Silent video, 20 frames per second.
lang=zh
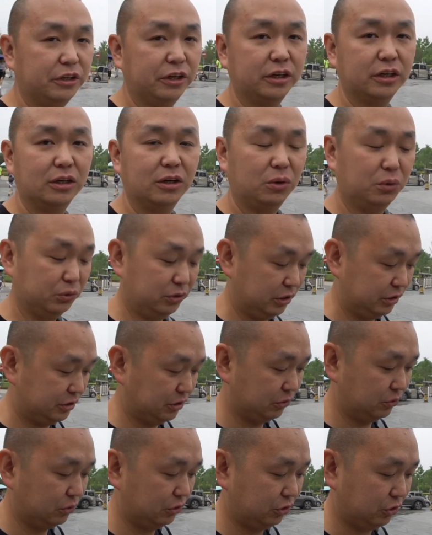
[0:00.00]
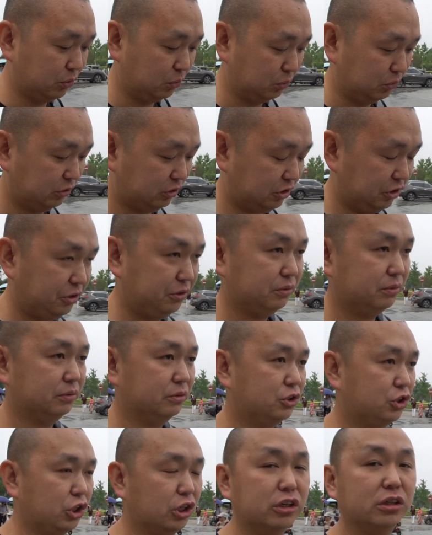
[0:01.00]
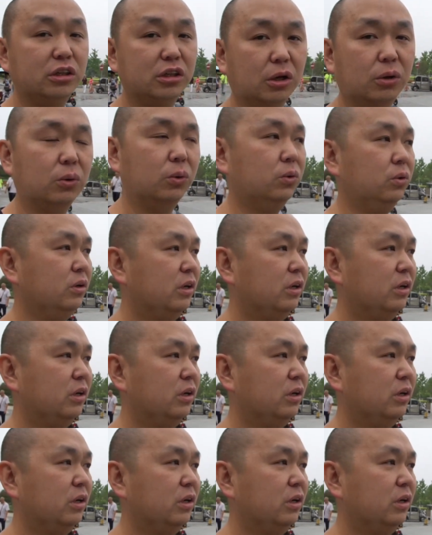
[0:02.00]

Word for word: 那个楼呢叫做永定城楼，